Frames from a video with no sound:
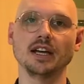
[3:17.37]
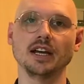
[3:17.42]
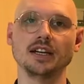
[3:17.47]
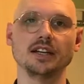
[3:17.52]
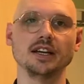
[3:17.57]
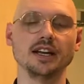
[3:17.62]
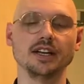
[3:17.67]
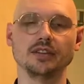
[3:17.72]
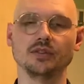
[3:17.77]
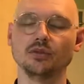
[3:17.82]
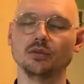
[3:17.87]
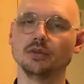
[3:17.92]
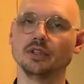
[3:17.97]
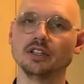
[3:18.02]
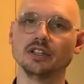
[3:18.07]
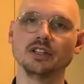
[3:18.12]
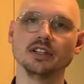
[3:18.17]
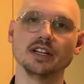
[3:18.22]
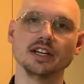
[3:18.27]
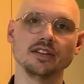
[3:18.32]
Eine
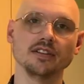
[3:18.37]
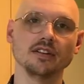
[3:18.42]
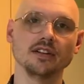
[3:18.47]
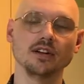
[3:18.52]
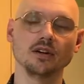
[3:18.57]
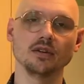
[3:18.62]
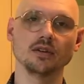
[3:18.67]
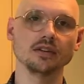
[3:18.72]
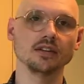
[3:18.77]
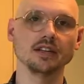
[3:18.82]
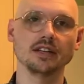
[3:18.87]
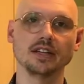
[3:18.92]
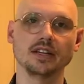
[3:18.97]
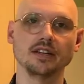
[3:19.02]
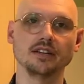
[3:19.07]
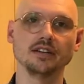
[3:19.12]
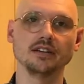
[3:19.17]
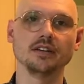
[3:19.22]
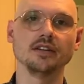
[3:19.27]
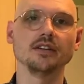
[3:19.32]
Eigentümerin hatte auch
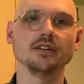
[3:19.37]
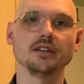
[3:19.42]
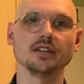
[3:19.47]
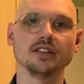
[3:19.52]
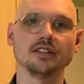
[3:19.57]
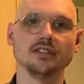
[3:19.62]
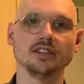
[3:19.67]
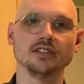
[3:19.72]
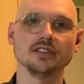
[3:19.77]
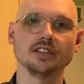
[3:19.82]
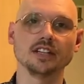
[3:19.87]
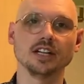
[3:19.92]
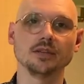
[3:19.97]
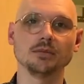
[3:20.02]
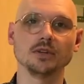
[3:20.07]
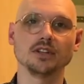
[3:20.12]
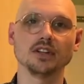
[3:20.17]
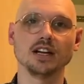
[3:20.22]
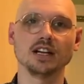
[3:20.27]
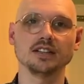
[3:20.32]
einen gewissen
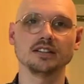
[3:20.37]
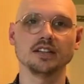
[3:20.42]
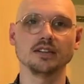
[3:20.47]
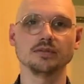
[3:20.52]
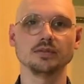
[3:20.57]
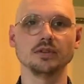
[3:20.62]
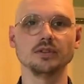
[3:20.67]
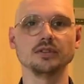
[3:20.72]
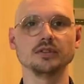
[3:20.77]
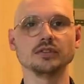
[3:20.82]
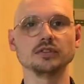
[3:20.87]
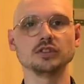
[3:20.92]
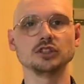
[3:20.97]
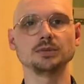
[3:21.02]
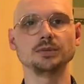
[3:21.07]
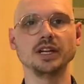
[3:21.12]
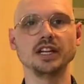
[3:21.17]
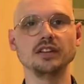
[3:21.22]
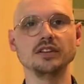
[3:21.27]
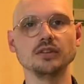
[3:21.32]
Geldbetrag davon
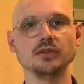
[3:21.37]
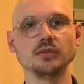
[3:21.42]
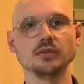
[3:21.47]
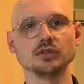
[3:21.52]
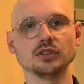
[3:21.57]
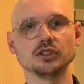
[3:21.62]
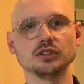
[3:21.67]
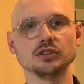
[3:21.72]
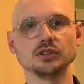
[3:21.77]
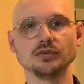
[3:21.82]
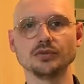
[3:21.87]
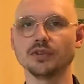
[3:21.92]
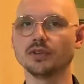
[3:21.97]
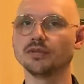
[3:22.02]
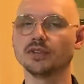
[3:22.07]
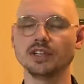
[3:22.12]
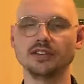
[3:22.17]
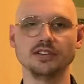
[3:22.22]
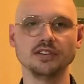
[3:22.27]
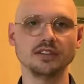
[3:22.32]
gespendet und
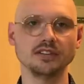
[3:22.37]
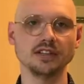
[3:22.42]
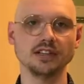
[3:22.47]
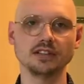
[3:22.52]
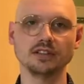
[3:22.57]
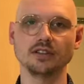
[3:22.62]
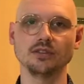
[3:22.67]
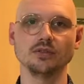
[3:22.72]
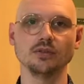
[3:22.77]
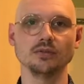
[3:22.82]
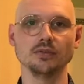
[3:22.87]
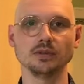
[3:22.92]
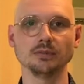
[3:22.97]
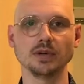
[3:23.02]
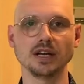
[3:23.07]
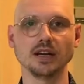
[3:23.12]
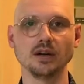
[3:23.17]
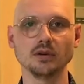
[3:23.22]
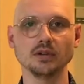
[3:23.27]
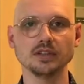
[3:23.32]
gestiftet, weil sie gesagt hat, so viel
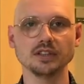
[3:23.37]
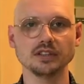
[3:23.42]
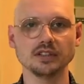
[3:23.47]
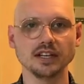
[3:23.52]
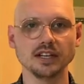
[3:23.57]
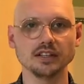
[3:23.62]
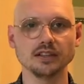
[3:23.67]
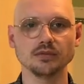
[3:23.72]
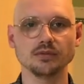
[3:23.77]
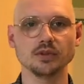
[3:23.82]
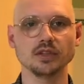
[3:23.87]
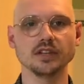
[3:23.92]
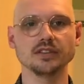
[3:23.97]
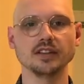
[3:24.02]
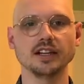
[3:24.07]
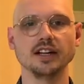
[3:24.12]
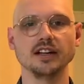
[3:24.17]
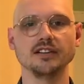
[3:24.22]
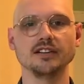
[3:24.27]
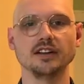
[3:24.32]
brauche ich gar nicht für
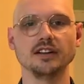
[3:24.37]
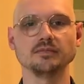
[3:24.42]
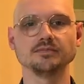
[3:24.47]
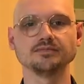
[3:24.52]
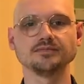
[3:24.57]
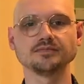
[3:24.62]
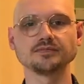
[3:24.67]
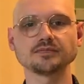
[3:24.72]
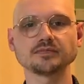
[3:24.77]
das Alter.